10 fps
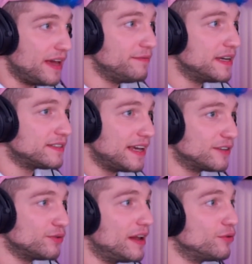wenn wir
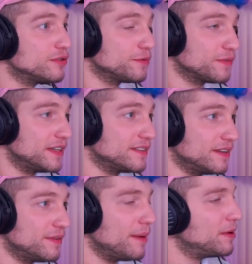sexuell unzufrieden
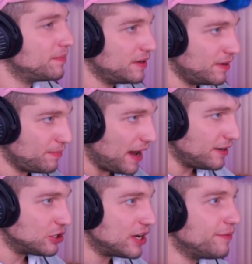sind? Wir haben eine, eine
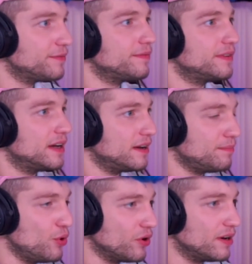Partnerschaft, wir oh,
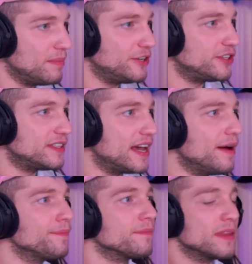mögen den Menschen
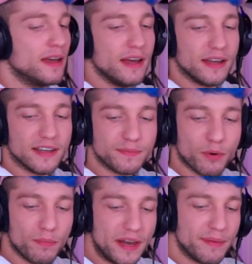sehr. Das
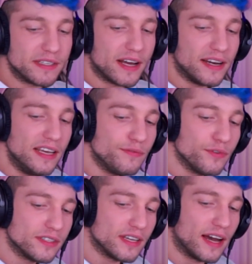Problem ist halt, ich
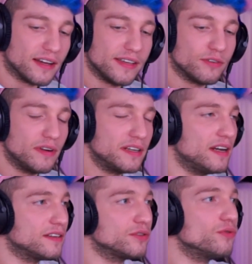würde sagen,
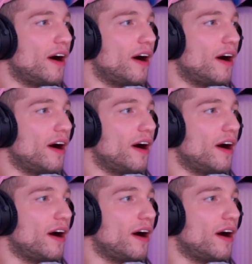Sexualität ist so